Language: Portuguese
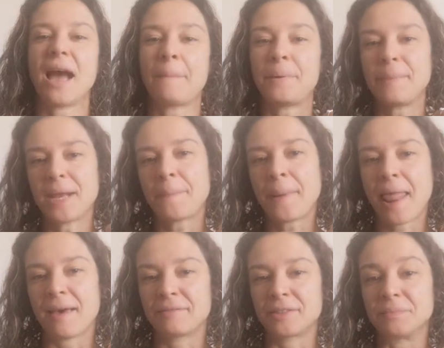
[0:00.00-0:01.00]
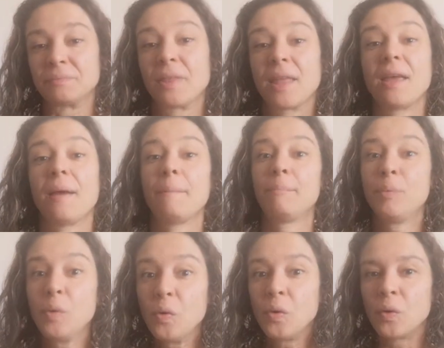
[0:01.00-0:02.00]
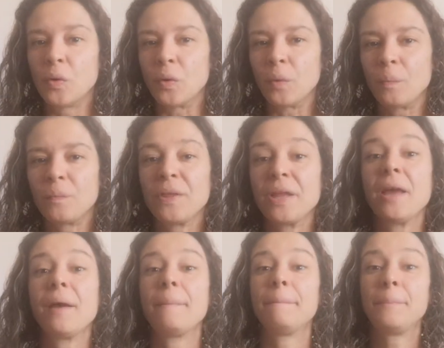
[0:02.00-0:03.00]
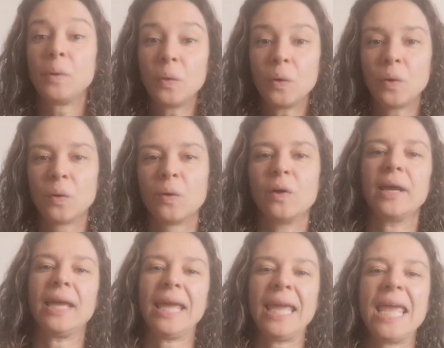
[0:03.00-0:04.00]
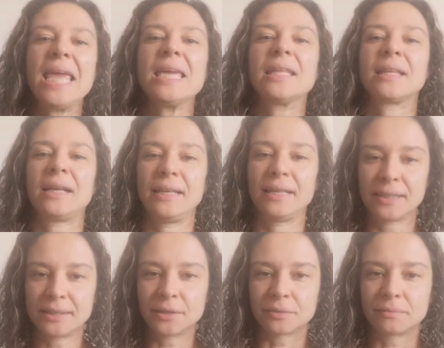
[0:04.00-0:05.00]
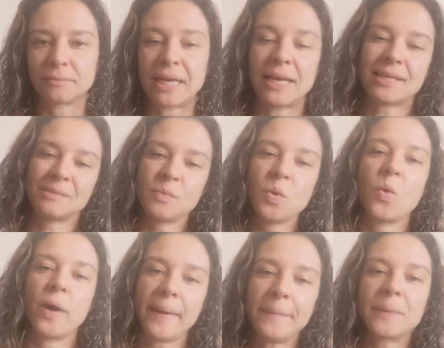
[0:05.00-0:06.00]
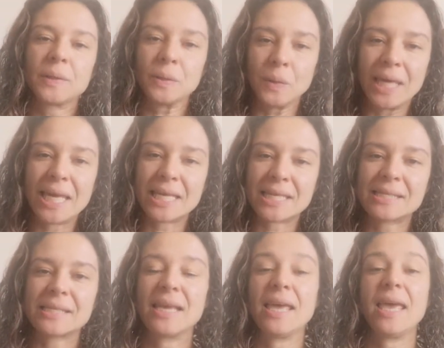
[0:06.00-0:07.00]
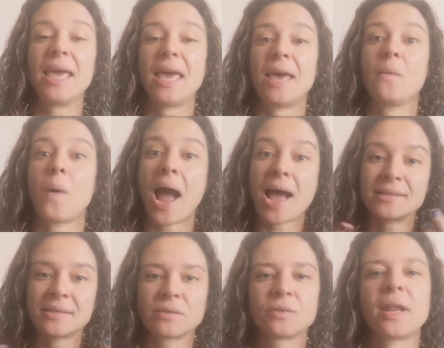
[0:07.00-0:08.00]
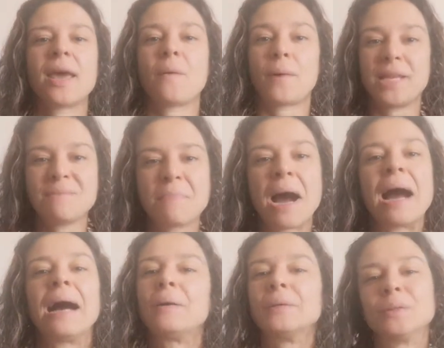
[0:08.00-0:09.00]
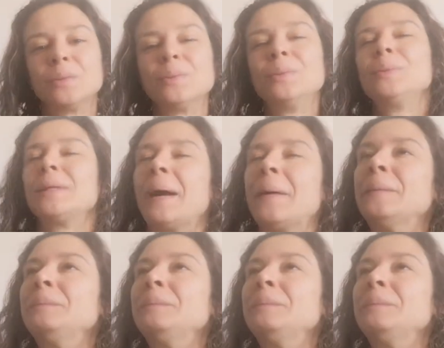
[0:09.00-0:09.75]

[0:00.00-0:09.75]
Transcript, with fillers: A primeira palavra, burro. Burro em italiano, aliás, burro em português, é um asno, né? É um animal e tudo tal.